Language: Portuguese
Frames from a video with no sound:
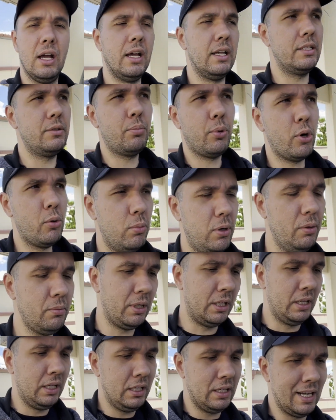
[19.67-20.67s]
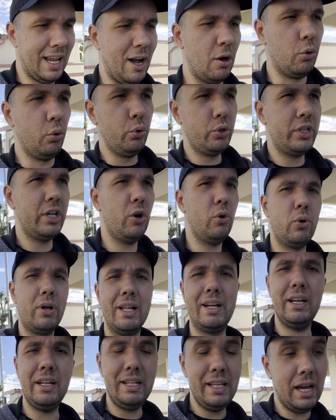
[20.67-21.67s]
é, esse problema da Rússia, a
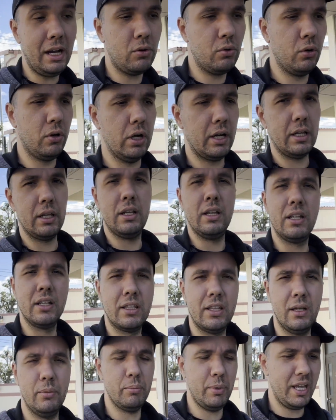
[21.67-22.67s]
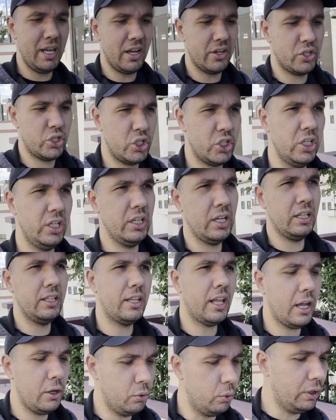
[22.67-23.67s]
Ucrânia e agora também a China
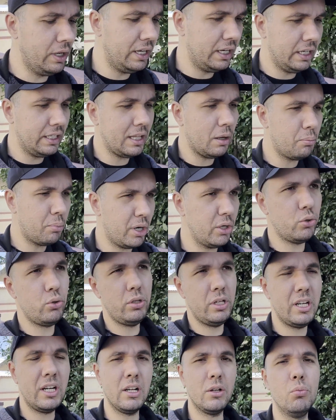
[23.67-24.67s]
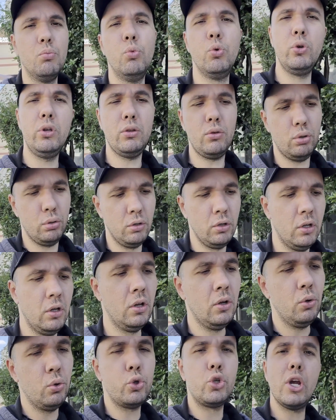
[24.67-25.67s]
e Taiwan aí está prejudicando muito
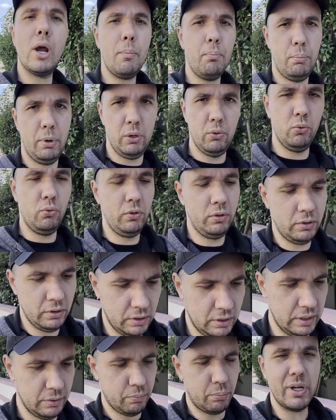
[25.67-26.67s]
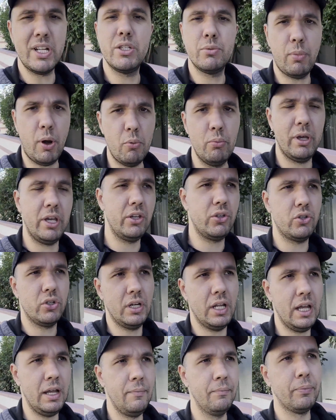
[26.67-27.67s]
o Japão,
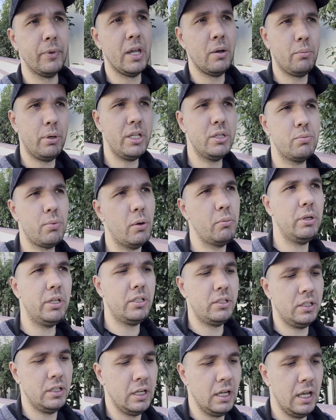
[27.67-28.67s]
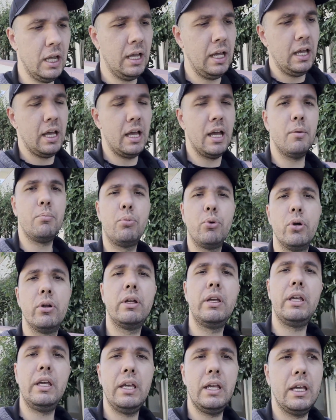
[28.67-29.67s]
principalmente, né? Principalmente é
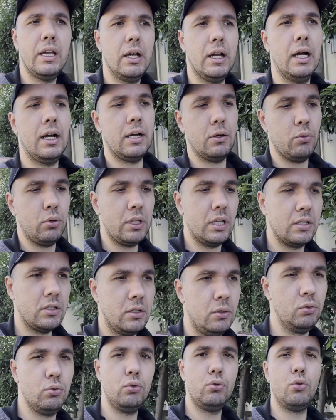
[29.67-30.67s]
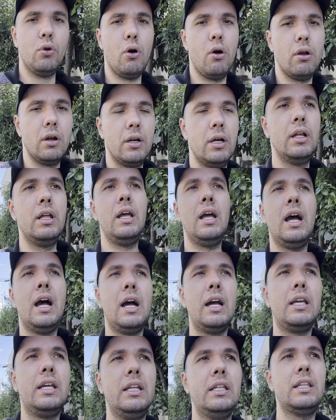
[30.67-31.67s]
porque a cotação do dólar
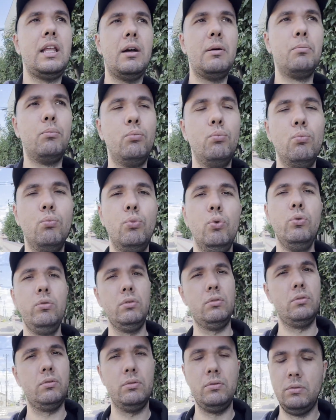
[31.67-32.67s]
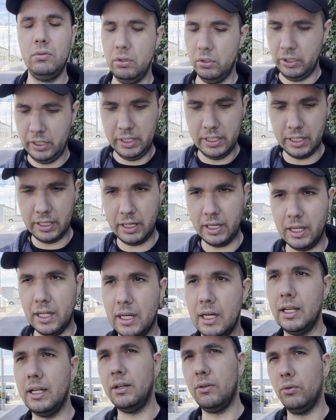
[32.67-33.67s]
aqui tá muito doida,
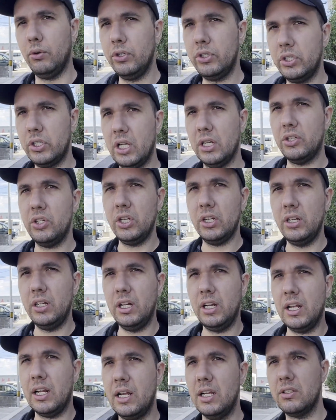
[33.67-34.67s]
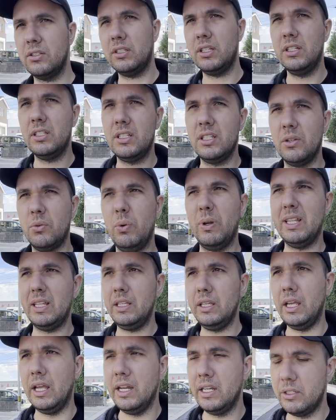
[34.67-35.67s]
cara. Hoje tá chegando aí na casa dos
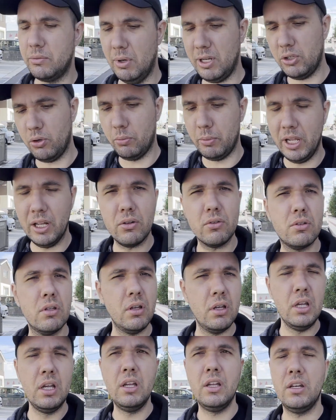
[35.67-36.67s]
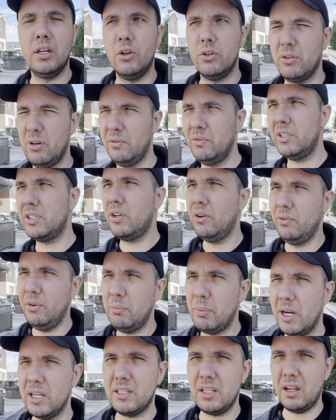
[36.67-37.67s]
150 ienes, mais ou menos. A última vez que eu
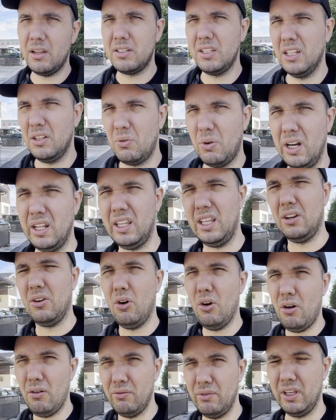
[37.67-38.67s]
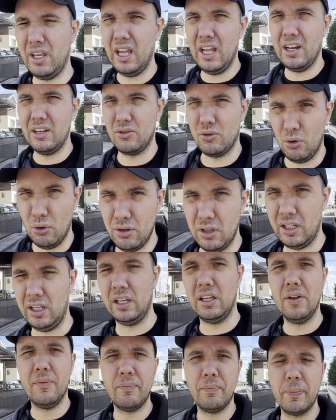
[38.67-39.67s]
vi parece que estava 149 ienes
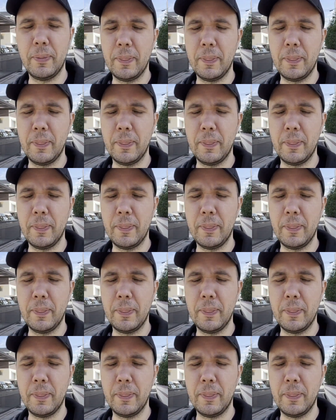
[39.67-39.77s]
ontem.